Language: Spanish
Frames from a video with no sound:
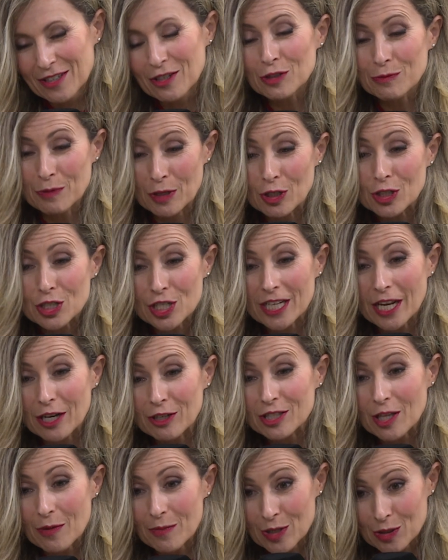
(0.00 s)
Los vinos
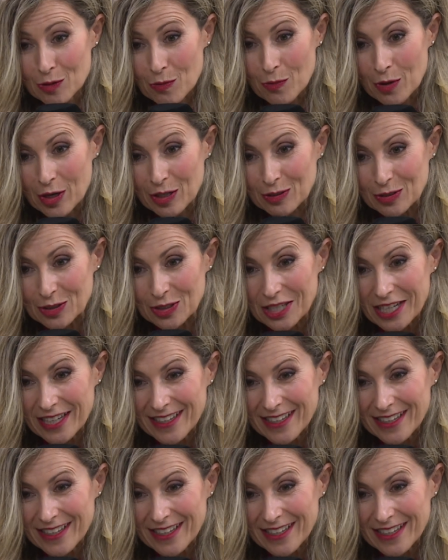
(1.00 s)
chilenos también son buenos.